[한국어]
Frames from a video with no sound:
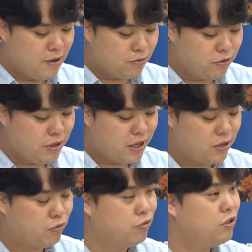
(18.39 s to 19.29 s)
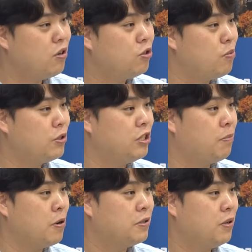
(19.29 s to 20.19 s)
군수님께서 군정을 돌보신 지
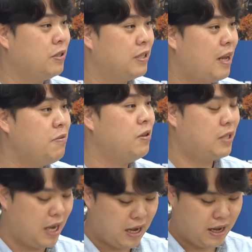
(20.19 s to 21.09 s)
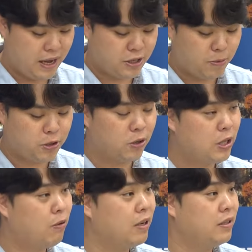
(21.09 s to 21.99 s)
벌써 이제 3년 차에
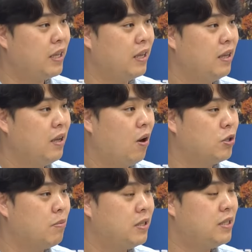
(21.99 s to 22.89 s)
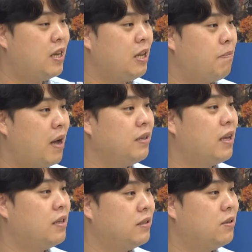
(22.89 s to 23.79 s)
접어들었다고 하는데 정말 시간이
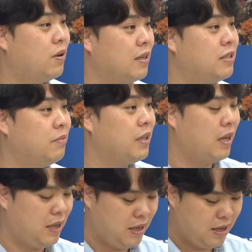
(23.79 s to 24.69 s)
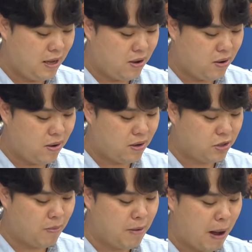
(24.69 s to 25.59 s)
빠르게 흐른 것 같습니다.
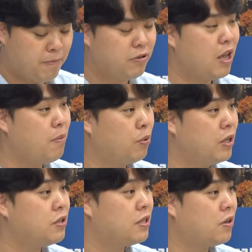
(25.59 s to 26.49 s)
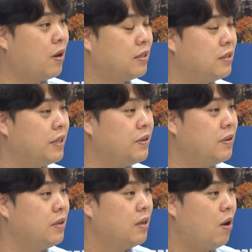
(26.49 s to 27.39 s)
정말 바쁘게 보내셨을 것
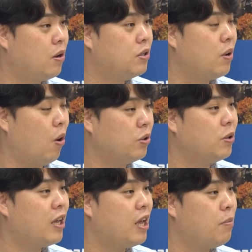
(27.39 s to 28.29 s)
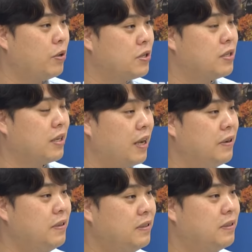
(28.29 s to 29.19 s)
같은데요. 그동안 어떻게
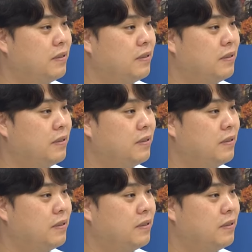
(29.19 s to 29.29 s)
보내셨을까요?